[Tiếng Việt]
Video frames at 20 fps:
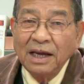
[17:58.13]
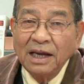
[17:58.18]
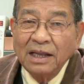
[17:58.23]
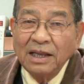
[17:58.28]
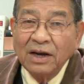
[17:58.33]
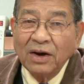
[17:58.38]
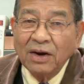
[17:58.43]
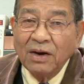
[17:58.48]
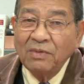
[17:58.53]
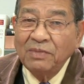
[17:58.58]

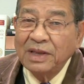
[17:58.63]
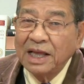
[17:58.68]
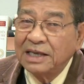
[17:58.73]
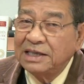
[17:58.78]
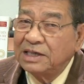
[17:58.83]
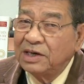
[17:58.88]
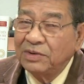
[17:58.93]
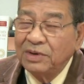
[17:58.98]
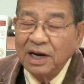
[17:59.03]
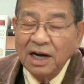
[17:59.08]
thì họ không thể
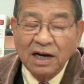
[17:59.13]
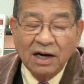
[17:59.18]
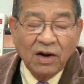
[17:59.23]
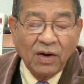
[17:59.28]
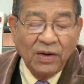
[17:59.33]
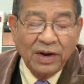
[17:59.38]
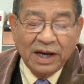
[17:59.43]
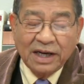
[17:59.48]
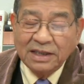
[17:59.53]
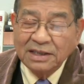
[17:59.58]
chịu đựng
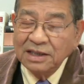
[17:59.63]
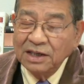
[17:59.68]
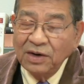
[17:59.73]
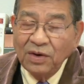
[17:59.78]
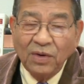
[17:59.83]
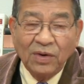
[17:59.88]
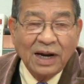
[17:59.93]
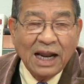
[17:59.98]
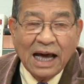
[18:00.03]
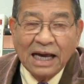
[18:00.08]
nổi cái sự
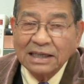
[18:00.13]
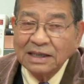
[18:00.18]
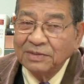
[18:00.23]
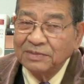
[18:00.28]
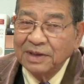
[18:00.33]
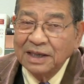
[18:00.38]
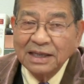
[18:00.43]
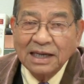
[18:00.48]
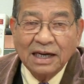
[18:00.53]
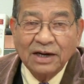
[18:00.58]
lỗ lã
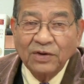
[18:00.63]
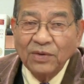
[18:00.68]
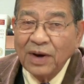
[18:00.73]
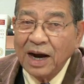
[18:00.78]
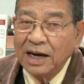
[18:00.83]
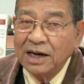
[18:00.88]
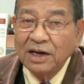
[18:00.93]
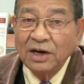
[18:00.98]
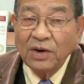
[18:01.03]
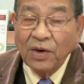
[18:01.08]
trong thời gian
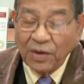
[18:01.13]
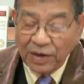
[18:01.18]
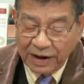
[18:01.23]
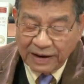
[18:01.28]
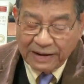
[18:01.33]
qua nữa rồi